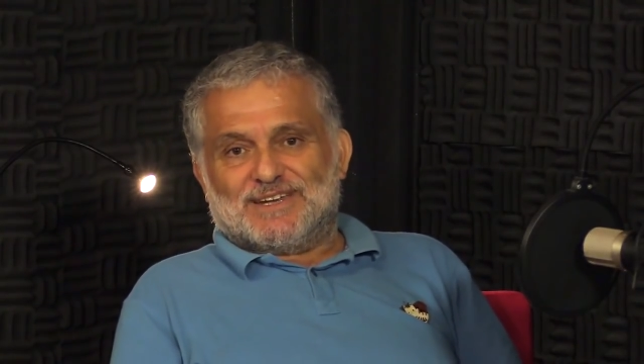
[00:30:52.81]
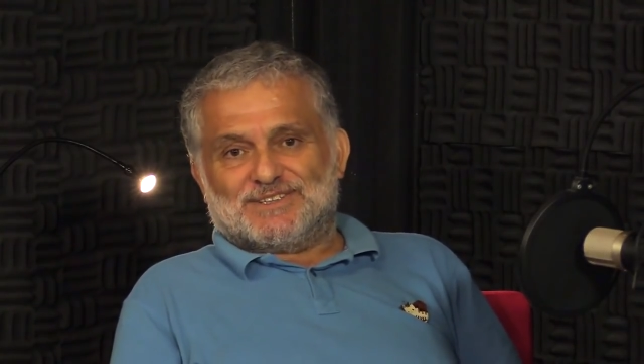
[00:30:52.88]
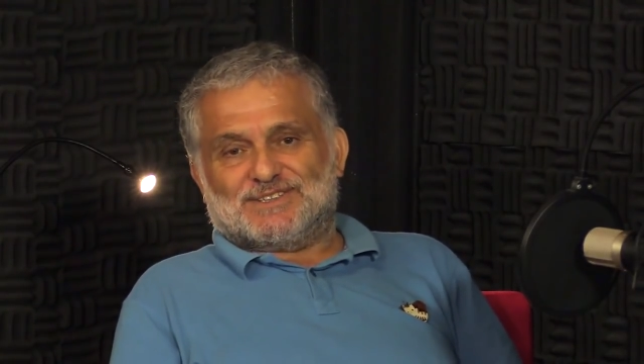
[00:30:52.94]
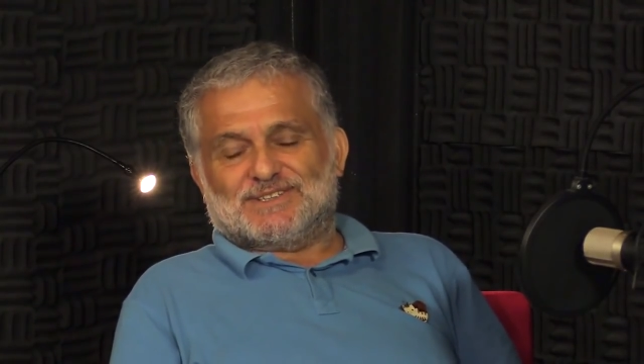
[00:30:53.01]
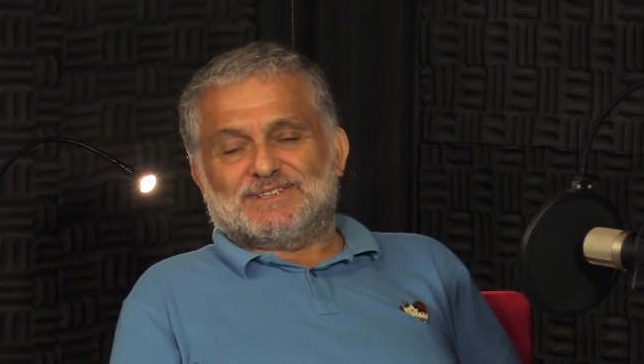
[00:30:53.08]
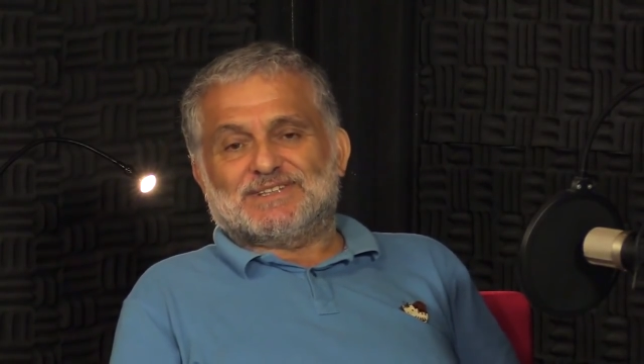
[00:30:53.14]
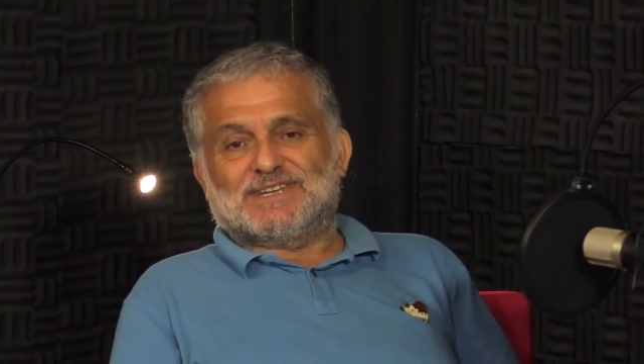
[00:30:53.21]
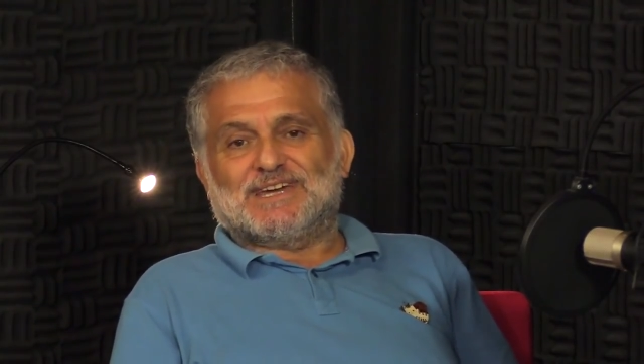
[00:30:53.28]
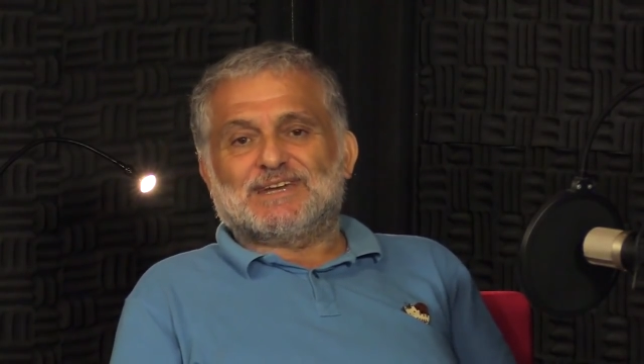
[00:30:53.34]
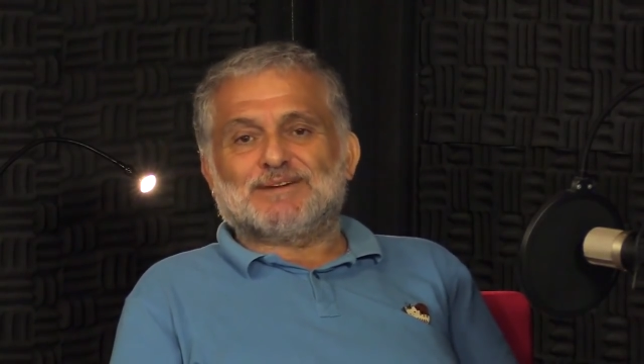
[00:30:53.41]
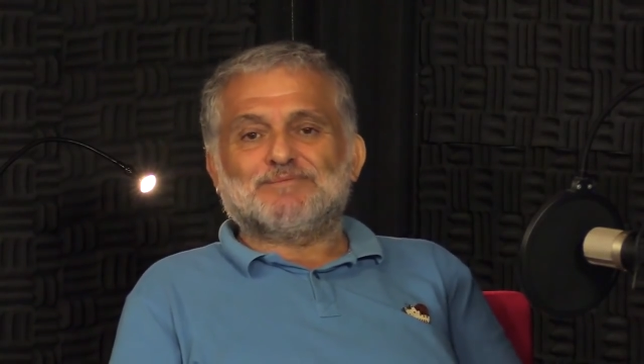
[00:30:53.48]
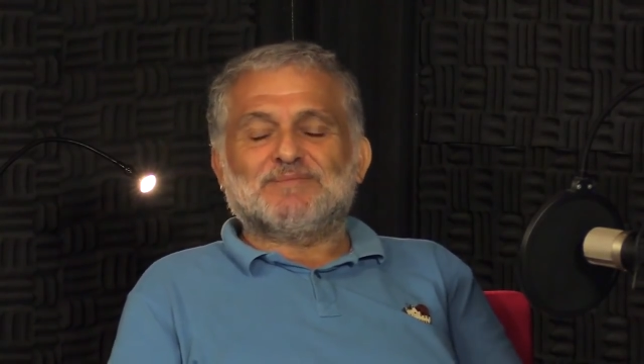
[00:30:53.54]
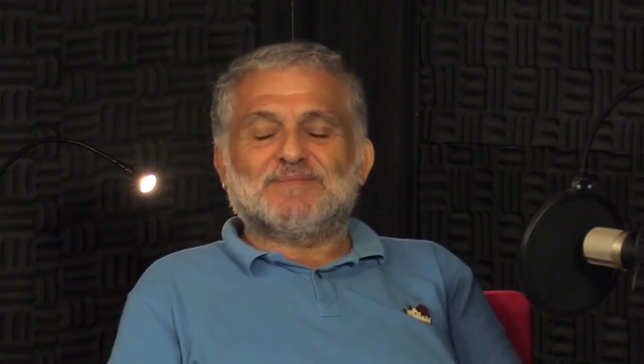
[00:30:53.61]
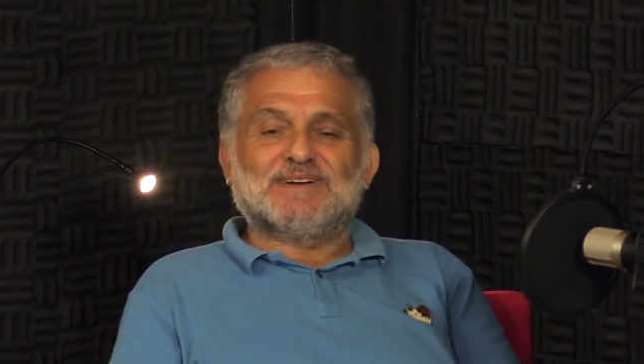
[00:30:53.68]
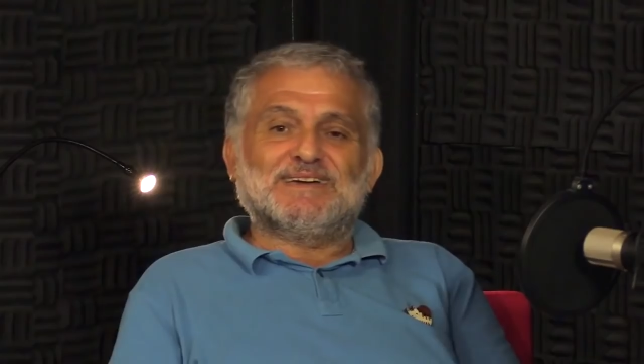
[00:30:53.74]
etsin
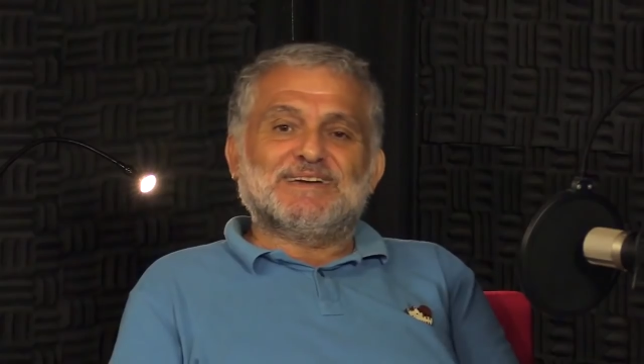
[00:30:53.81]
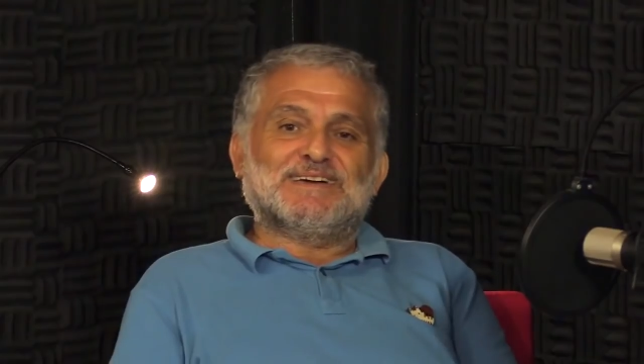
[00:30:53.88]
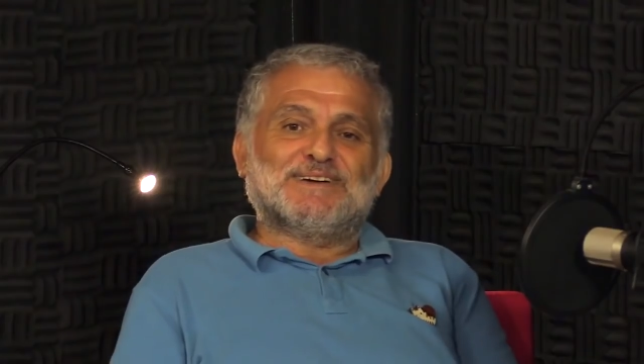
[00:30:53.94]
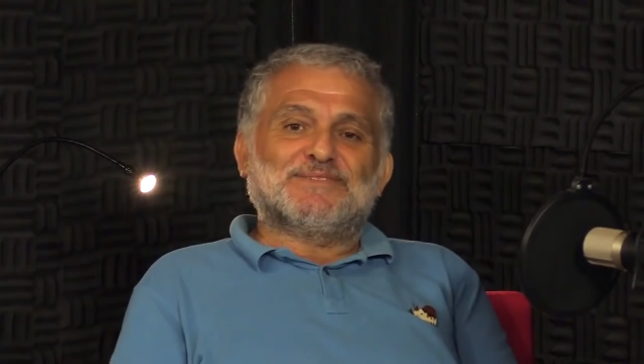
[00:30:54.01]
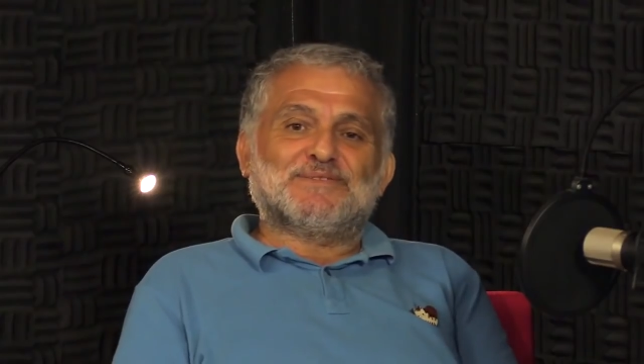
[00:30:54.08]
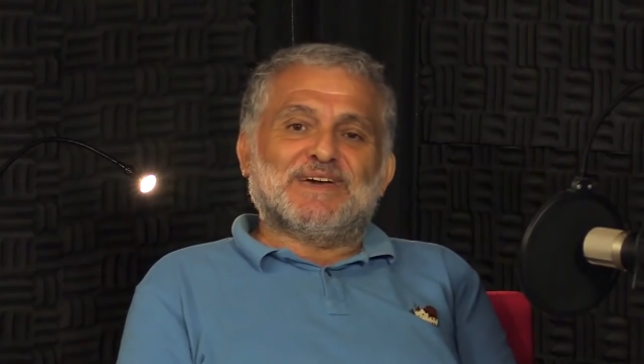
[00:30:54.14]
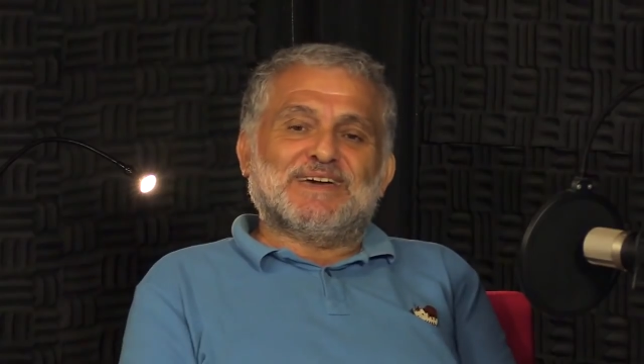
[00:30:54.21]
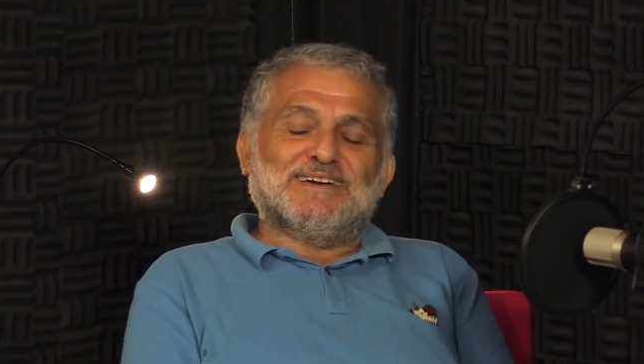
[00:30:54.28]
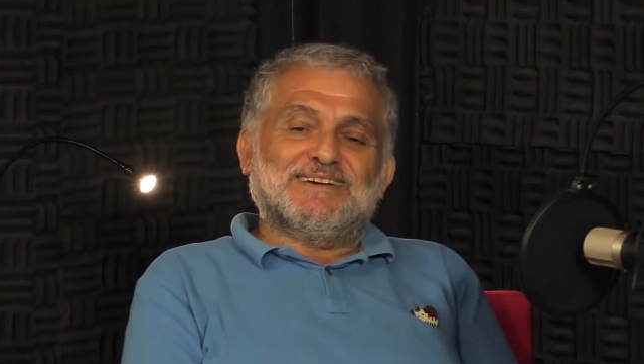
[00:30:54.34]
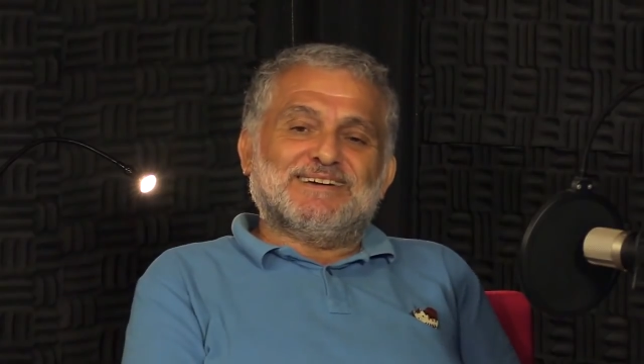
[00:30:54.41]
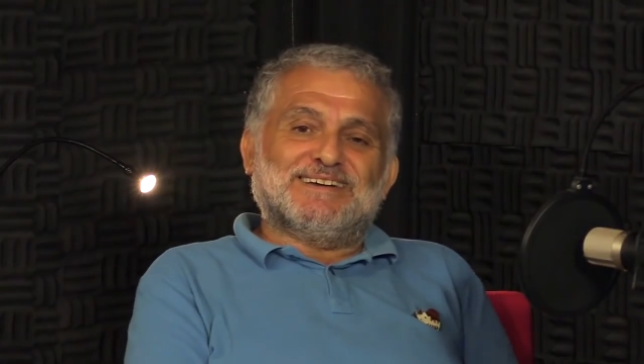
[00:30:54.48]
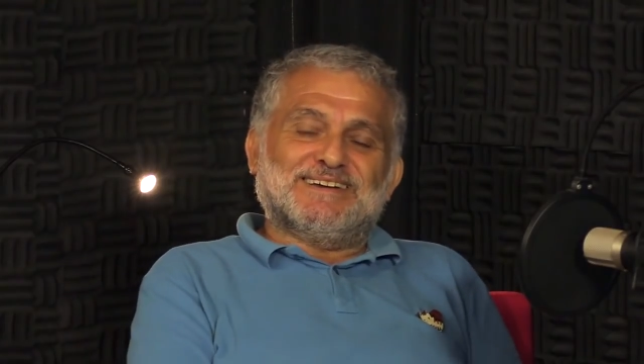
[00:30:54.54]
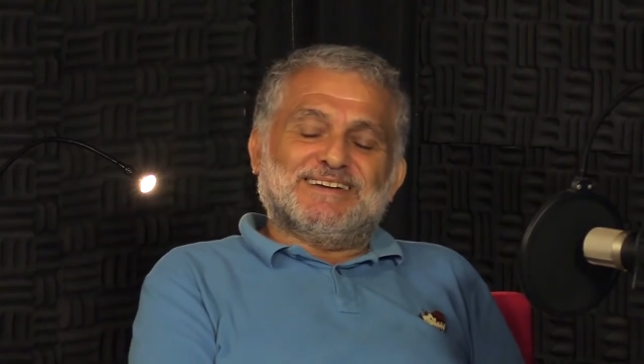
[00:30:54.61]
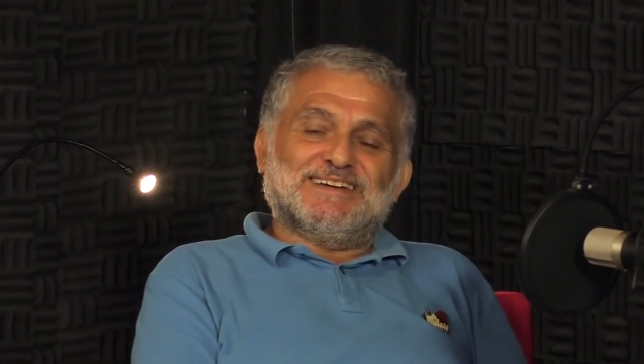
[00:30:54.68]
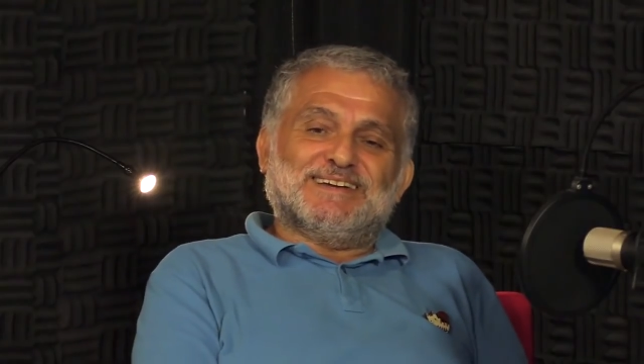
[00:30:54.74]
diyelim ve